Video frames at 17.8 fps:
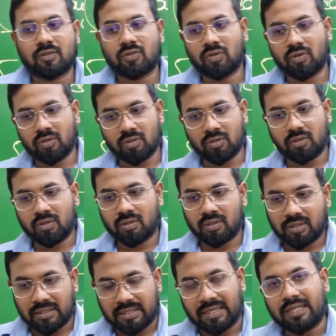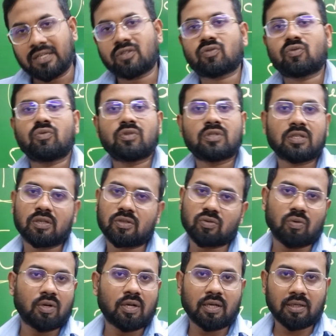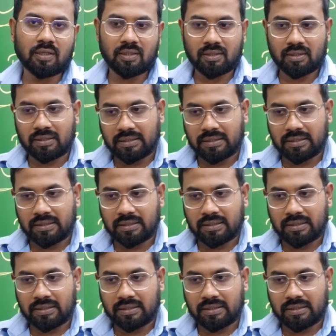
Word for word: ஸோ நிறைய ஸ்கூல்ஸில் சொன்னாங்க